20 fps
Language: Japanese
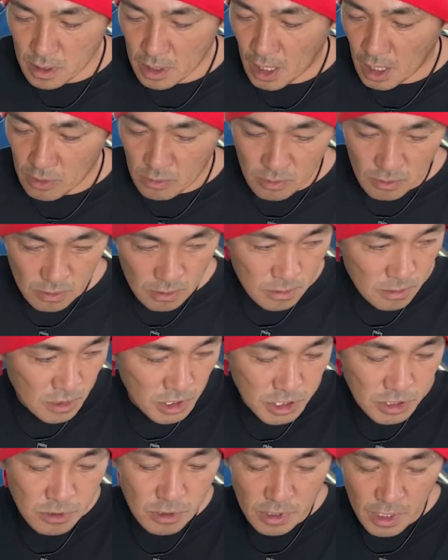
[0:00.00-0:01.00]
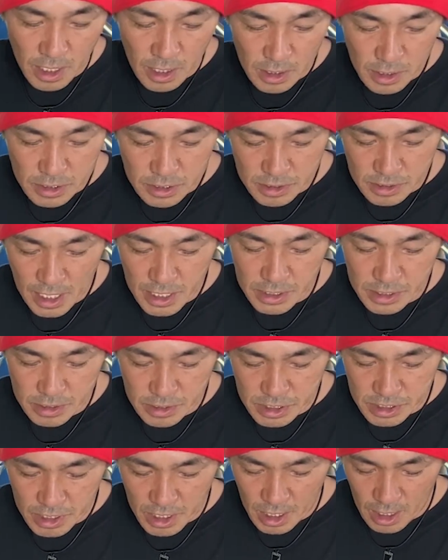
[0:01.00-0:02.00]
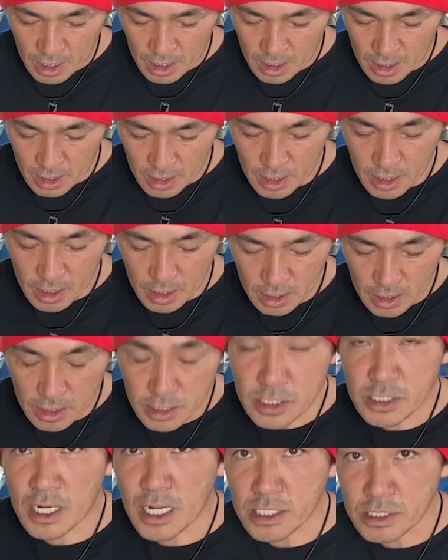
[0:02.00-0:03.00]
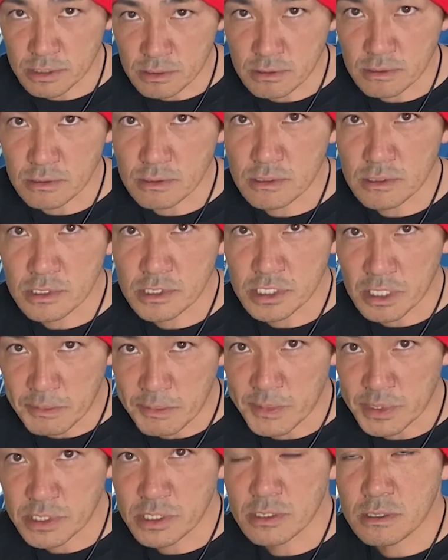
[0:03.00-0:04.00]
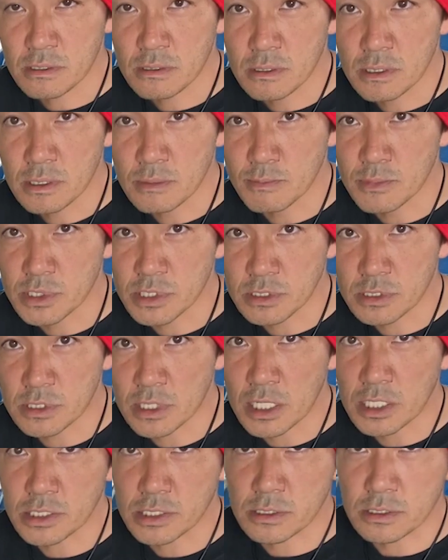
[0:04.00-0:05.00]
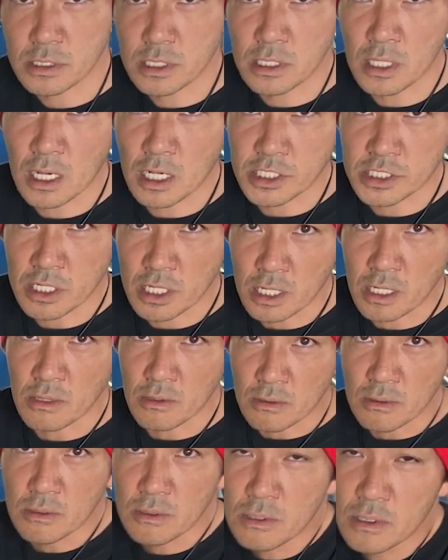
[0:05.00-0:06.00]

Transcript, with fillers: あの、2種類ね、スライスして、スライスしてみます。スライスってなんか知らんけど。